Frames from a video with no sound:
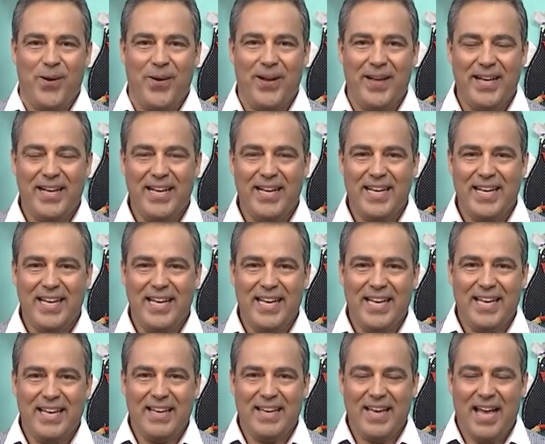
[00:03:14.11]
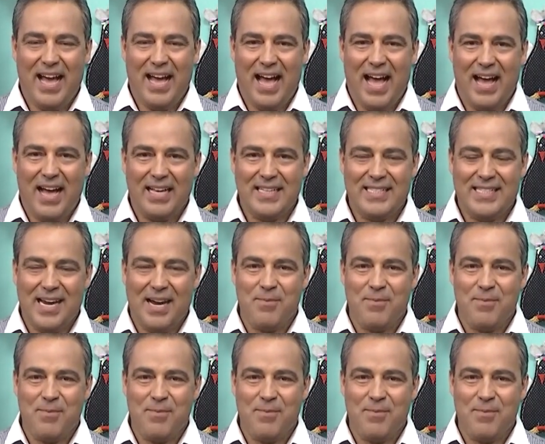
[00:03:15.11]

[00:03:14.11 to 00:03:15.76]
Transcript: Muito. Te